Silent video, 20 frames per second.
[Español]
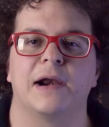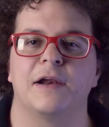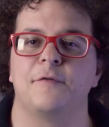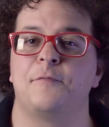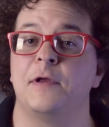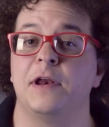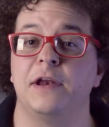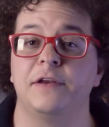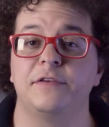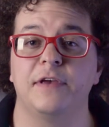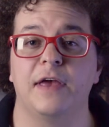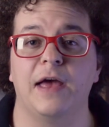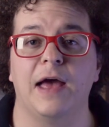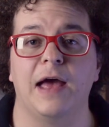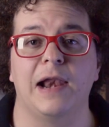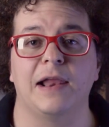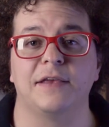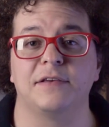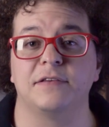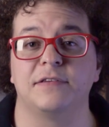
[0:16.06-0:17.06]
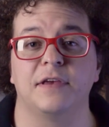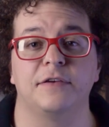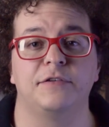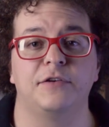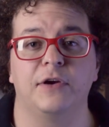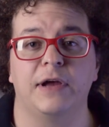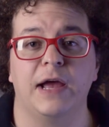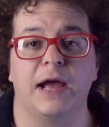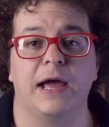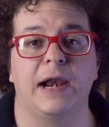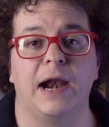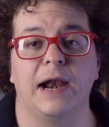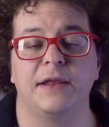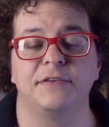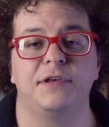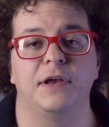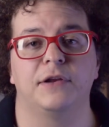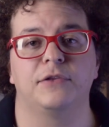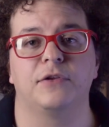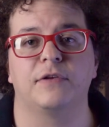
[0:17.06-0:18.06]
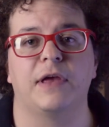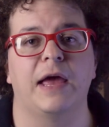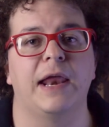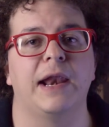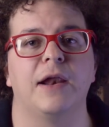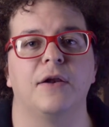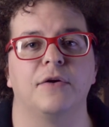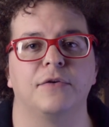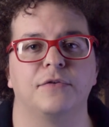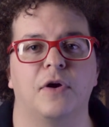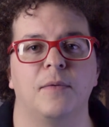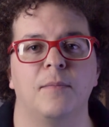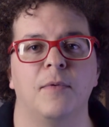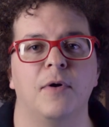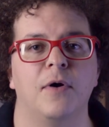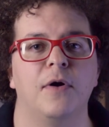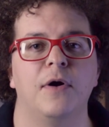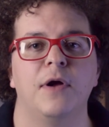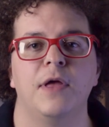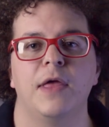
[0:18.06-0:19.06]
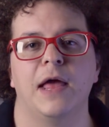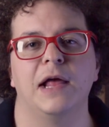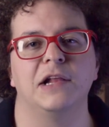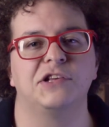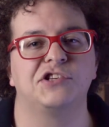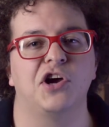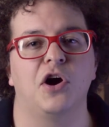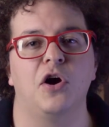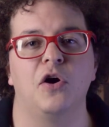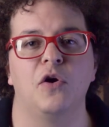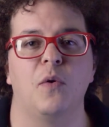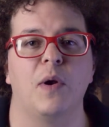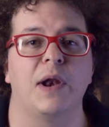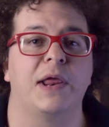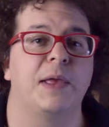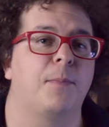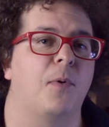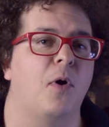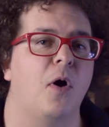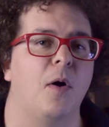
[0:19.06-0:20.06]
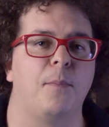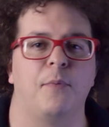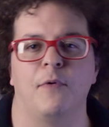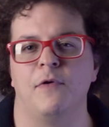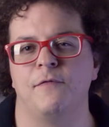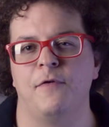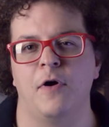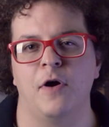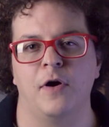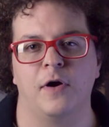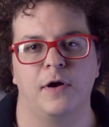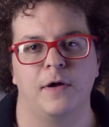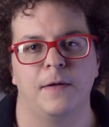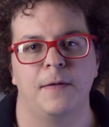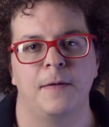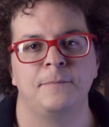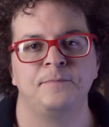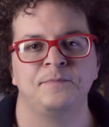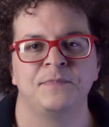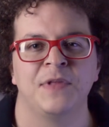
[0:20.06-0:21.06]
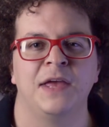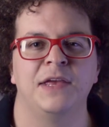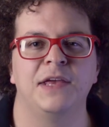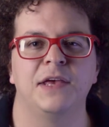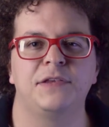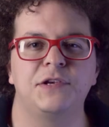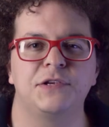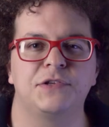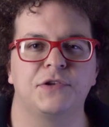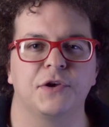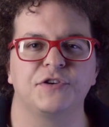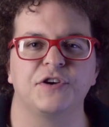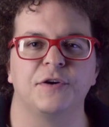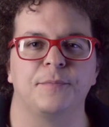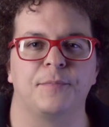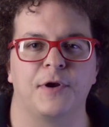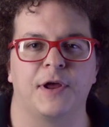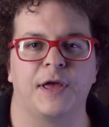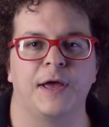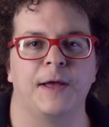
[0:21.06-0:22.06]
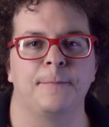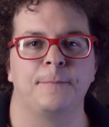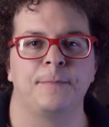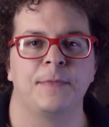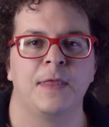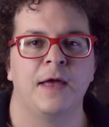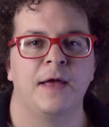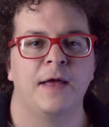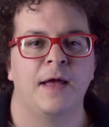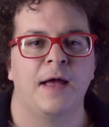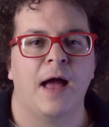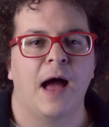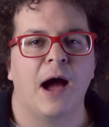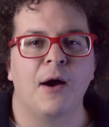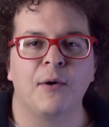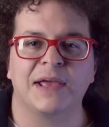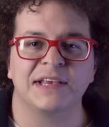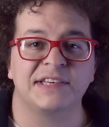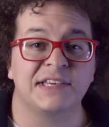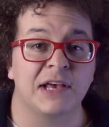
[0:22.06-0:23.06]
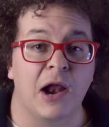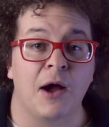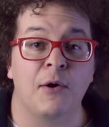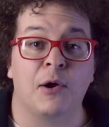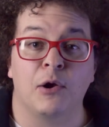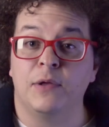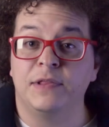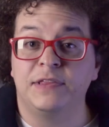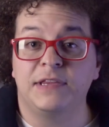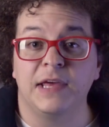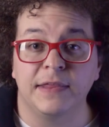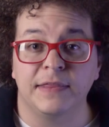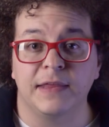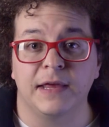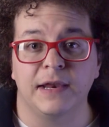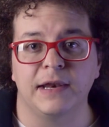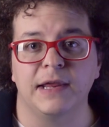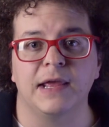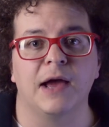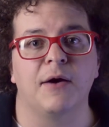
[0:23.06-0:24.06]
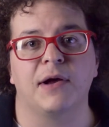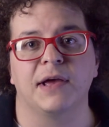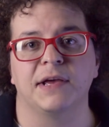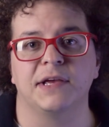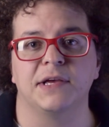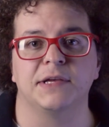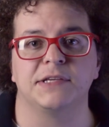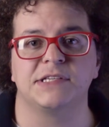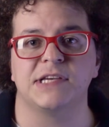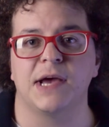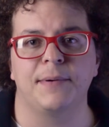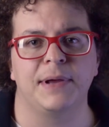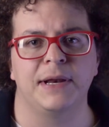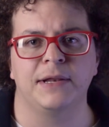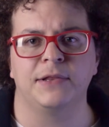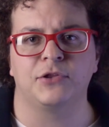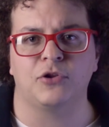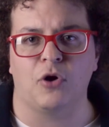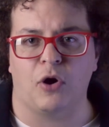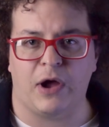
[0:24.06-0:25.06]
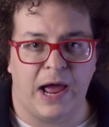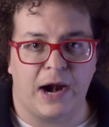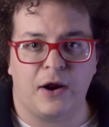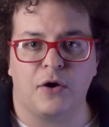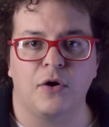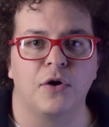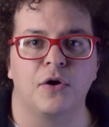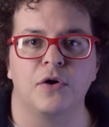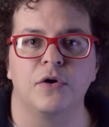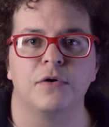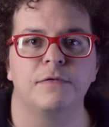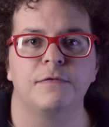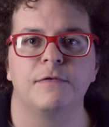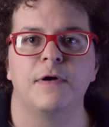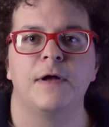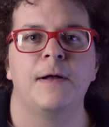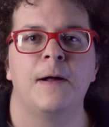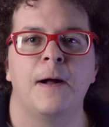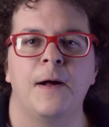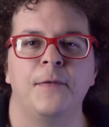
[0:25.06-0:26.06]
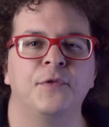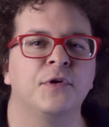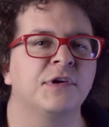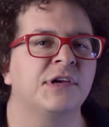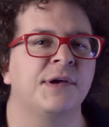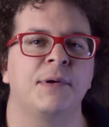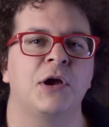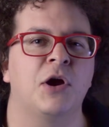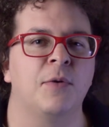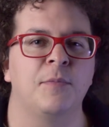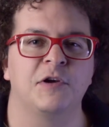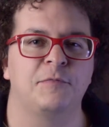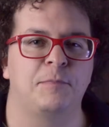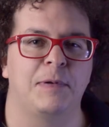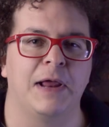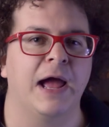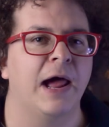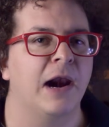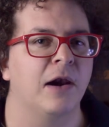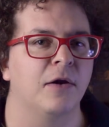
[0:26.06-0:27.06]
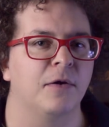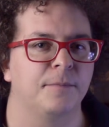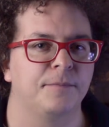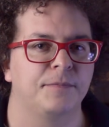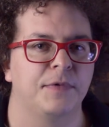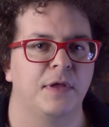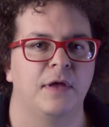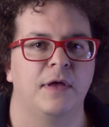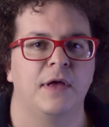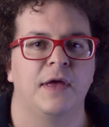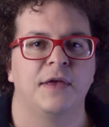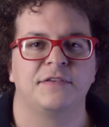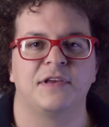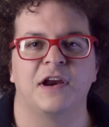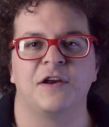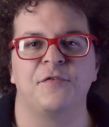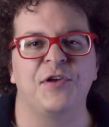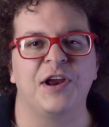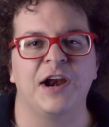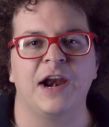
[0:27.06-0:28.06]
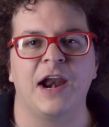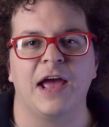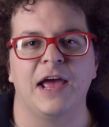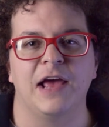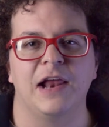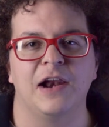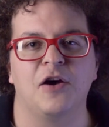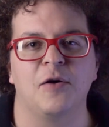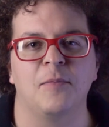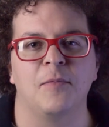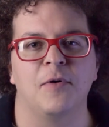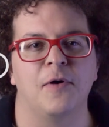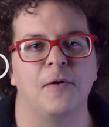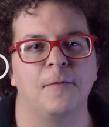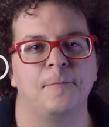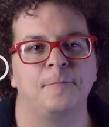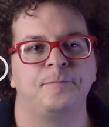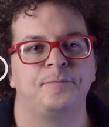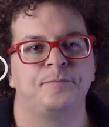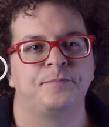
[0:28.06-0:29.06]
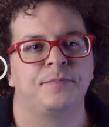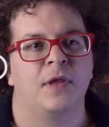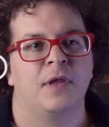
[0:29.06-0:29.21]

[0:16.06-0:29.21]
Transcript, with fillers: referirse a la sensación que generan ciertos géneros como el soul o el hip hop o el funk. Y es chistoso porque, aunque, aunque lo entienden y aunque saben tocar con groove, no saben cómo explicarlo. Se refieren a él como